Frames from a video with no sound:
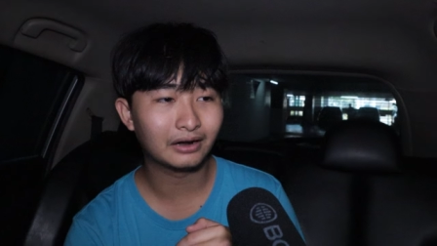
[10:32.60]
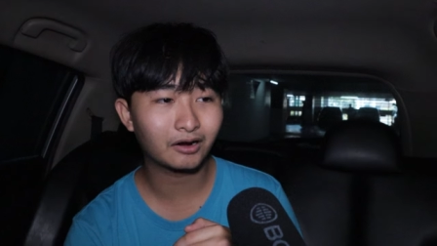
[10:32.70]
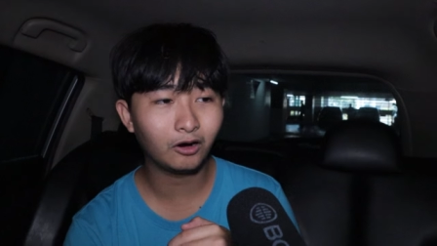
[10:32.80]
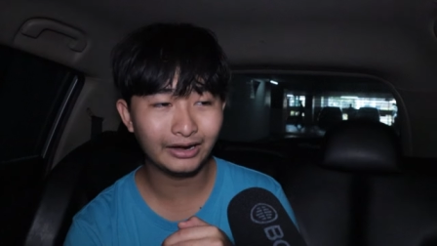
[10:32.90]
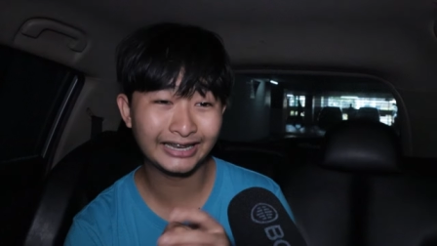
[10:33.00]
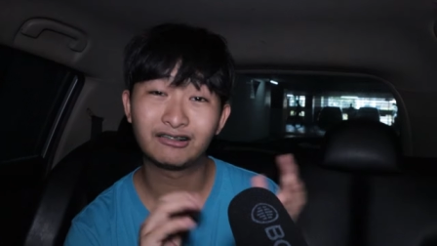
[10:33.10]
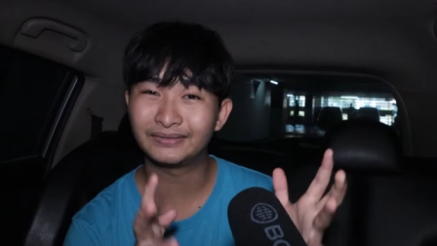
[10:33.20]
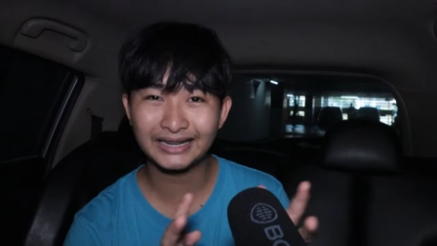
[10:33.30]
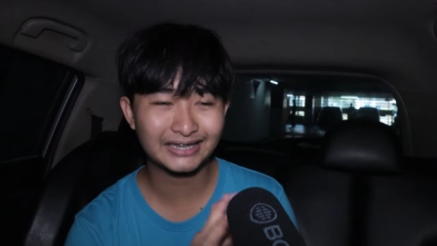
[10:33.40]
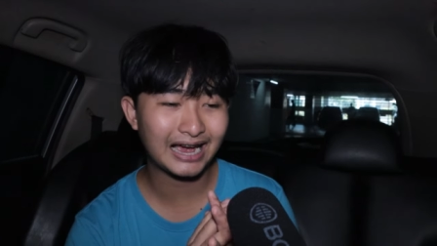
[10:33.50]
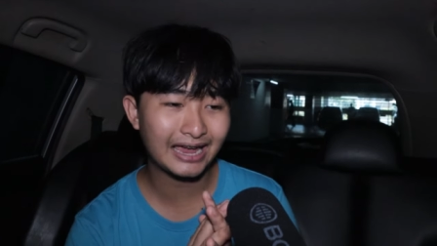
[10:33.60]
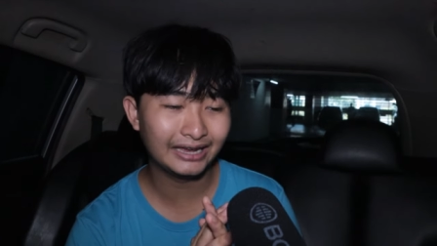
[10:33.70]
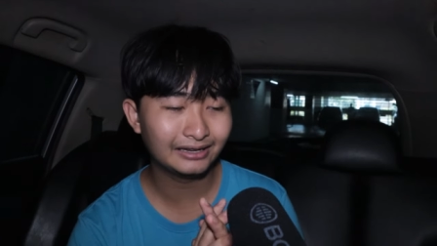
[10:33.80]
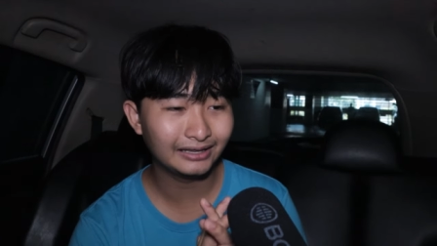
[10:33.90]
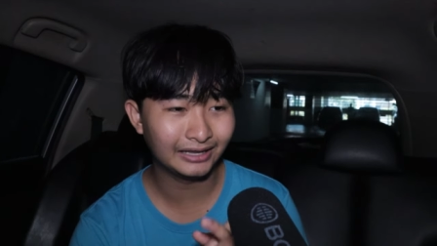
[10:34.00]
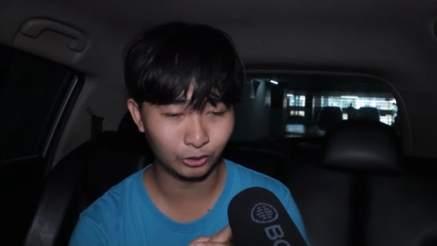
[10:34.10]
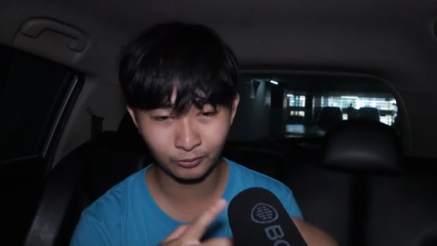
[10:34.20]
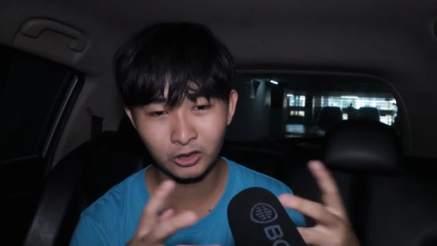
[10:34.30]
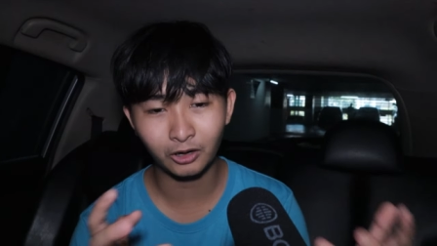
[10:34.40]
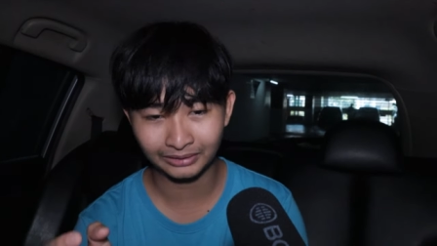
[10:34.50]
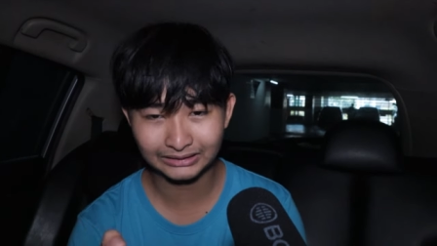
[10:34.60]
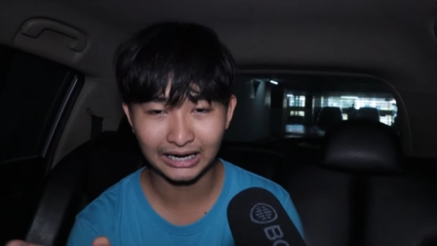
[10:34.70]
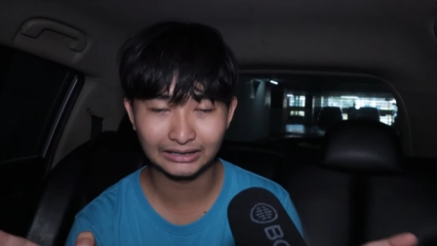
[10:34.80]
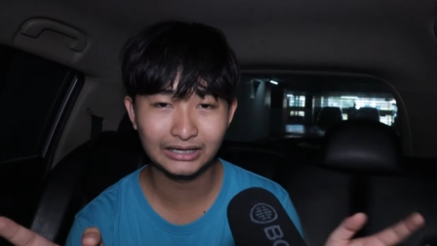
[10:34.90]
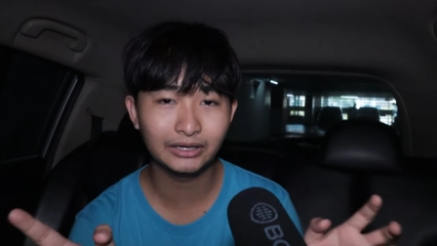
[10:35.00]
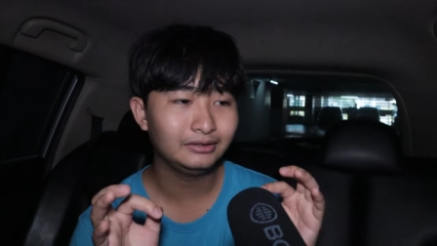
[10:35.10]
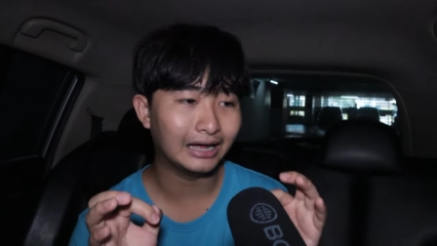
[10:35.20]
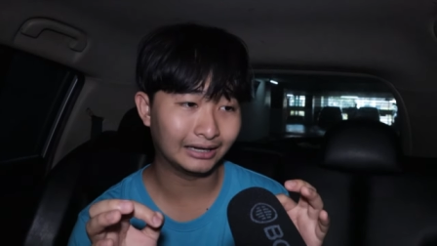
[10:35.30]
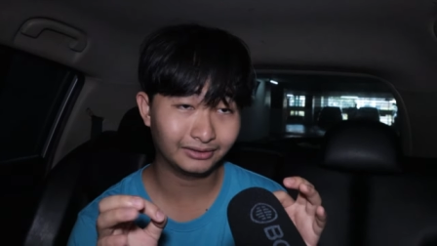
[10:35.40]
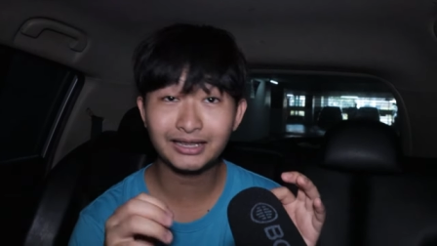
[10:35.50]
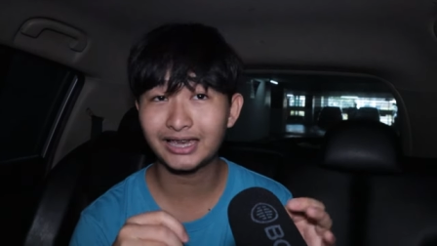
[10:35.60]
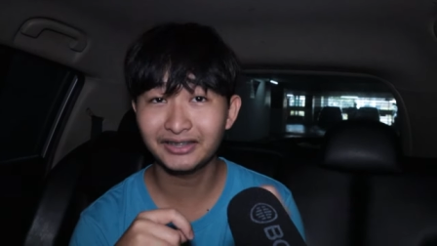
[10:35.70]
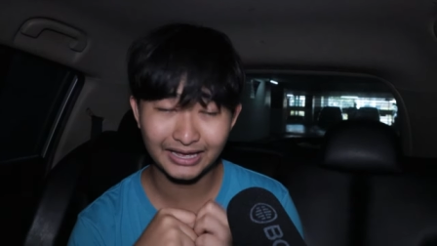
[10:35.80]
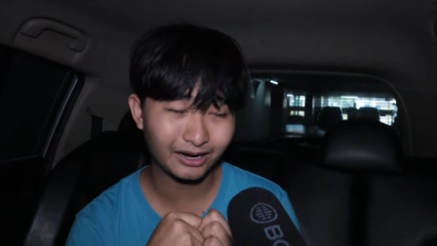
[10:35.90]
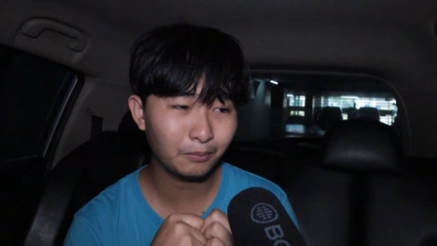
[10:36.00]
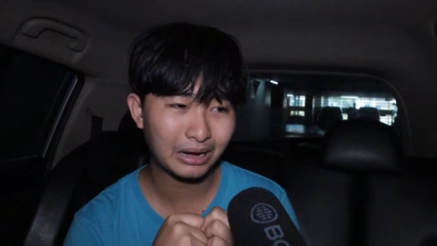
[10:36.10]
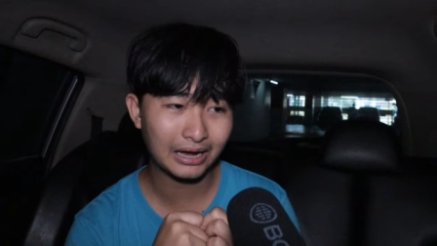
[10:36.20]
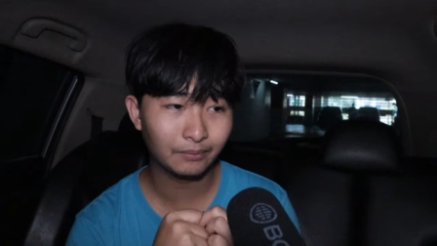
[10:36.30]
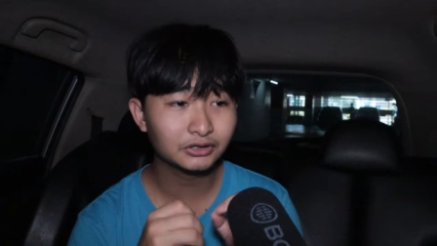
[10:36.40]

แล้วก็เห็นความตั้งใจ เห็นองค์ประกอบต่าง ๆ ที่หนังตั้งใจใส่เข้ามา